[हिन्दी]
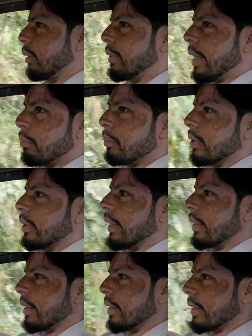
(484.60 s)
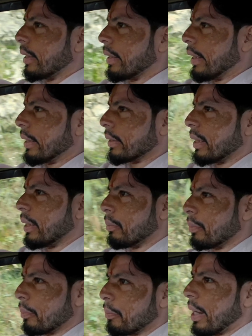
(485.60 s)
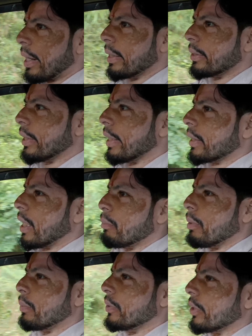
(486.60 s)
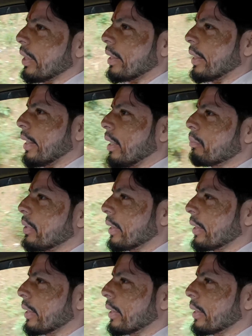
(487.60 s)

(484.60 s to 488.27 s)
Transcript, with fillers: अभी आप देखिए देखिए कैसे पहाड़ी क्षेत्र हम अभी चल रहे हैं आप